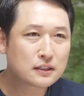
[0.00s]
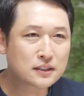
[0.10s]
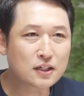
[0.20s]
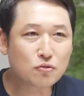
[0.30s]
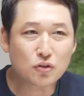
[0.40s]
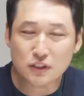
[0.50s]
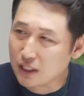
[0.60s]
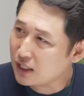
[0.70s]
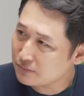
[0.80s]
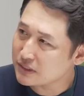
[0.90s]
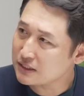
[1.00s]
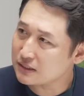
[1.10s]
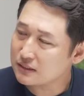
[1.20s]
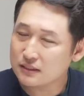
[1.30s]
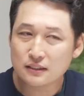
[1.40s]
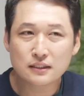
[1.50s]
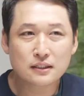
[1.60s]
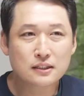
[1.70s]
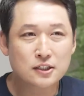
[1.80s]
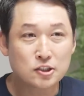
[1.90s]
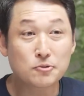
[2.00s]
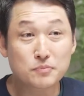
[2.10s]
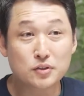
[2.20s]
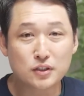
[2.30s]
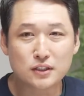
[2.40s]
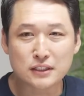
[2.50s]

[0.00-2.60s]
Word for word: 채권이라 함은 네. 기업들이